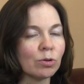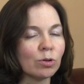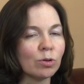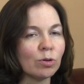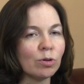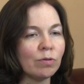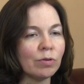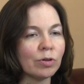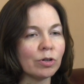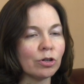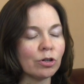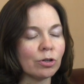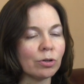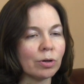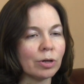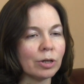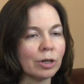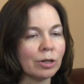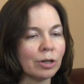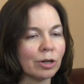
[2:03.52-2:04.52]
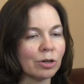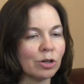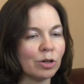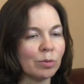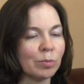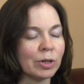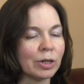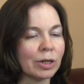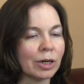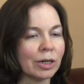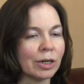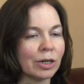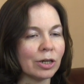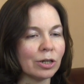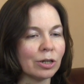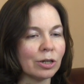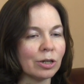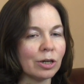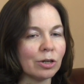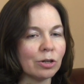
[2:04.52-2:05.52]
условие, что они должны быть,
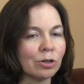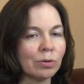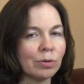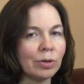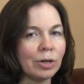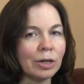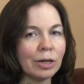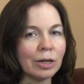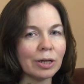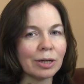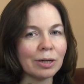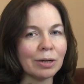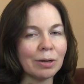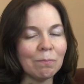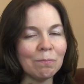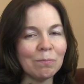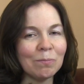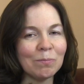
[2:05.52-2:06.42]
конечно, дошкольники,